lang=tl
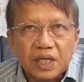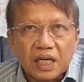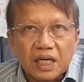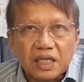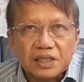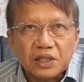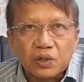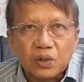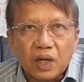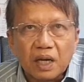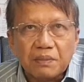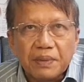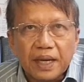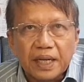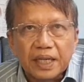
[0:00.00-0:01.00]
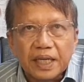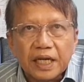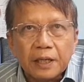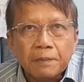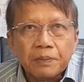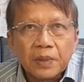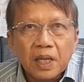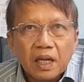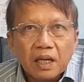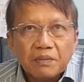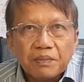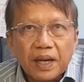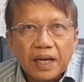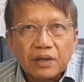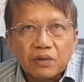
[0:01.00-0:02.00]
Ang acerola berry
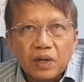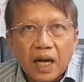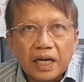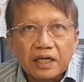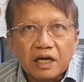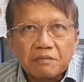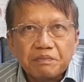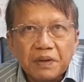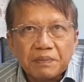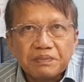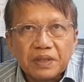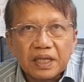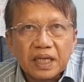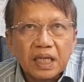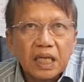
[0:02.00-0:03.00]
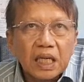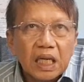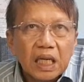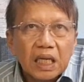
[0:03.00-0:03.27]
mayroong 150